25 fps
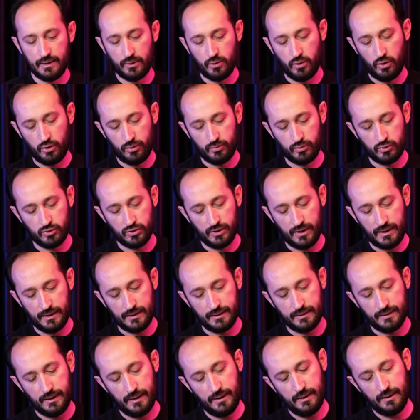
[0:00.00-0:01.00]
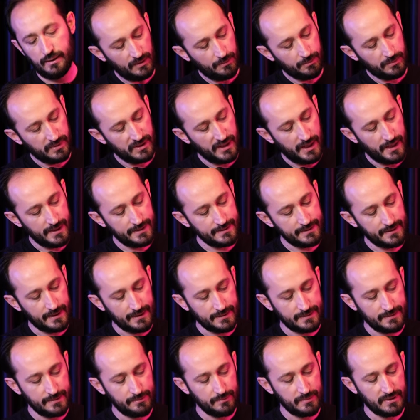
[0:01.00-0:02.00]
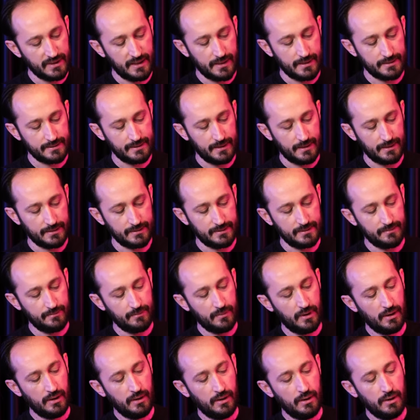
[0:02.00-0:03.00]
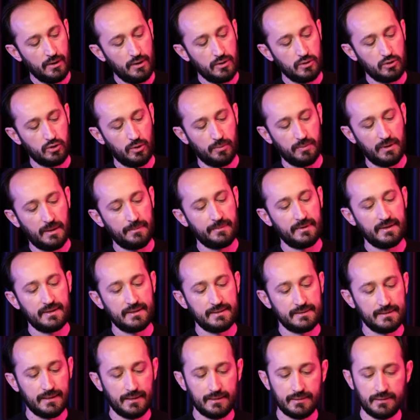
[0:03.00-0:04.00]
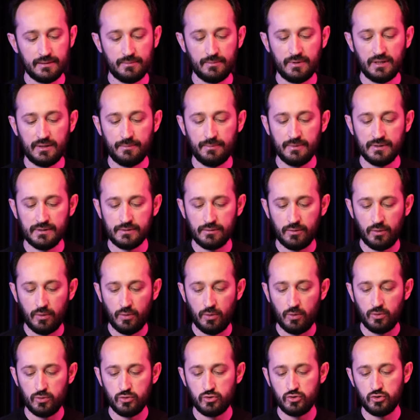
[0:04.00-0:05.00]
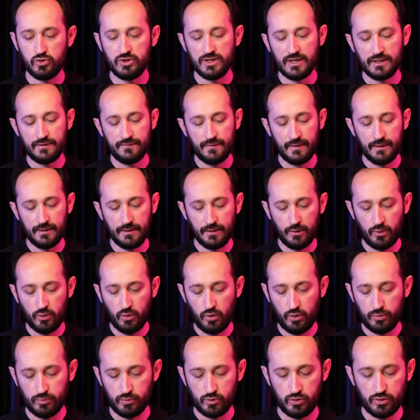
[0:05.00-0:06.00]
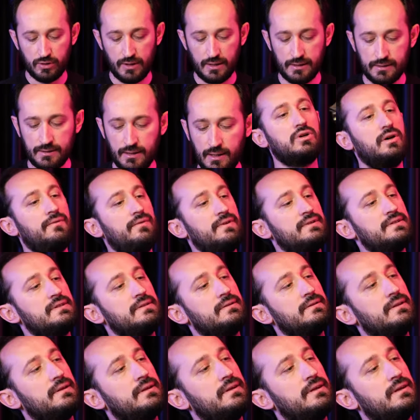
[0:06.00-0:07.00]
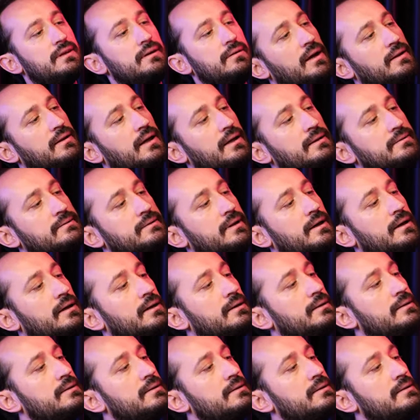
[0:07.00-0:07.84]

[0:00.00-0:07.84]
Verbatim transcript: de koymuşlar yine. Birer santim, birer santim Toplamda 2 santimlik bir ölçü cetveli de koymuşlar. Kafasındaki alan da